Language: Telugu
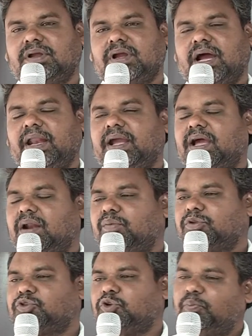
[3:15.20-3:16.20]

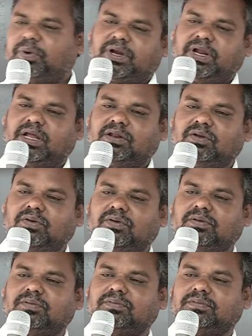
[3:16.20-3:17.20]
కనికరము చూపటి ఎందు
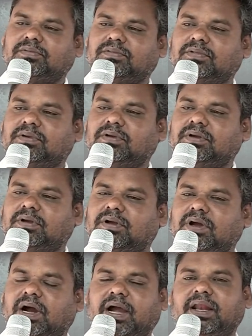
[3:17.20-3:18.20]

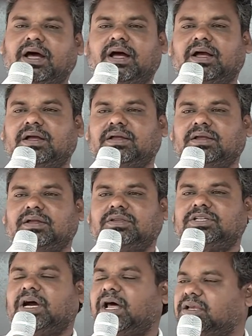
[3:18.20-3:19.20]
ఆయన
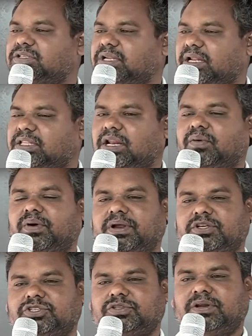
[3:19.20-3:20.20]
చాలా శ్రద్ధను
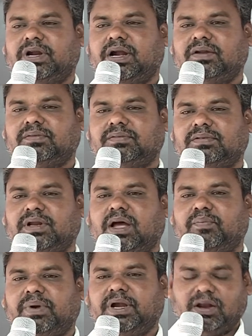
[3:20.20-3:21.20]
వహిస్తున్నాడు నా
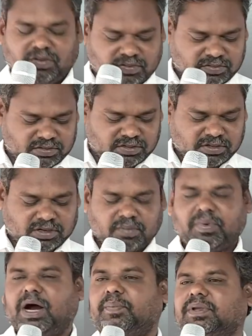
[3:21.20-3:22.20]
బిడ్డలు
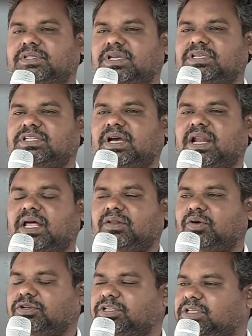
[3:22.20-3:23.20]
పాపం చేశారా
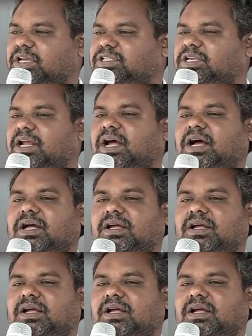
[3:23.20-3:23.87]
దోషం చేశారా